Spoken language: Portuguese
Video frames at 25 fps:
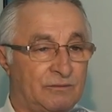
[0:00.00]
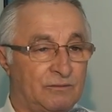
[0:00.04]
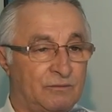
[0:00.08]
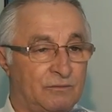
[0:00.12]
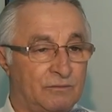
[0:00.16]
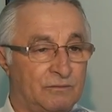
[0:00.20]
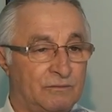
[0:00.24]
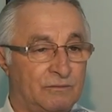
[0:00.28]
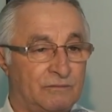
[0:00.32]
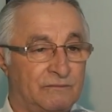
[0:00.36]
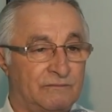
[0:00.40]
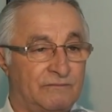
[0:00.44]

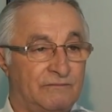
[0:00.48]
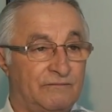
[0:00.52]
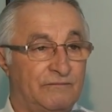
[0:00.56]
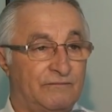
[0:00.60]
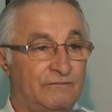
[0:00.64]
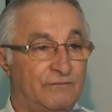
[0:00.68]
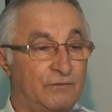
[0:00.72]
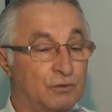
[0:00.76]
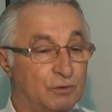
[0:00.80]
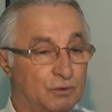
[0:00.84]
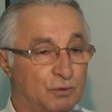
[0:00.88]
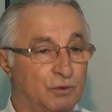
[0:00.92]
num
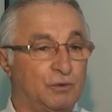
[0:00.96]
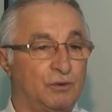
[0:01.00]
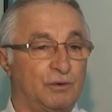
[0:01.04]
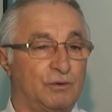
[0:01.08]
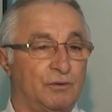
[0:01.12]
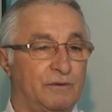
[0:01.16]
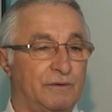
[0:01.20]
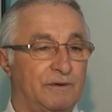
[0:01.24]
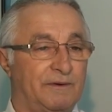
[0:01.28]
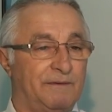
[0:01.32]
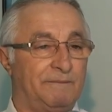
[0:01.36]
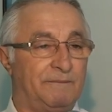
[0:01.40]

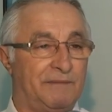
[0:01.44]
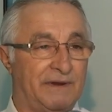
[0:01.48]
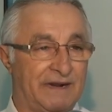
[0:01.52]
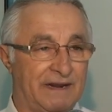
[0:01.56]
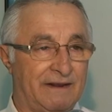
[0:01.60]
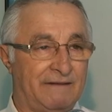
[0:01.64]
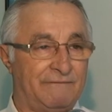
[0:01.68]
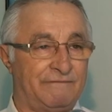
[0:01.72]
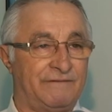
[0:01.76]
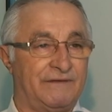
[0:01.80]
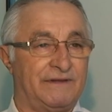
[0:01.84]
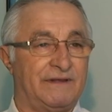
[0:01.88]
futuro
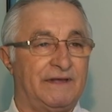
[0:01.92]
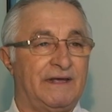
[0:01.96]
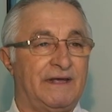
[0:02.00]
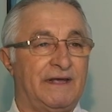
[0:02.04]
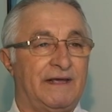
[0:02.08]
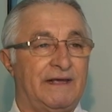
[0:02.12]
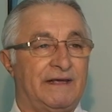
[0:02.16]
breve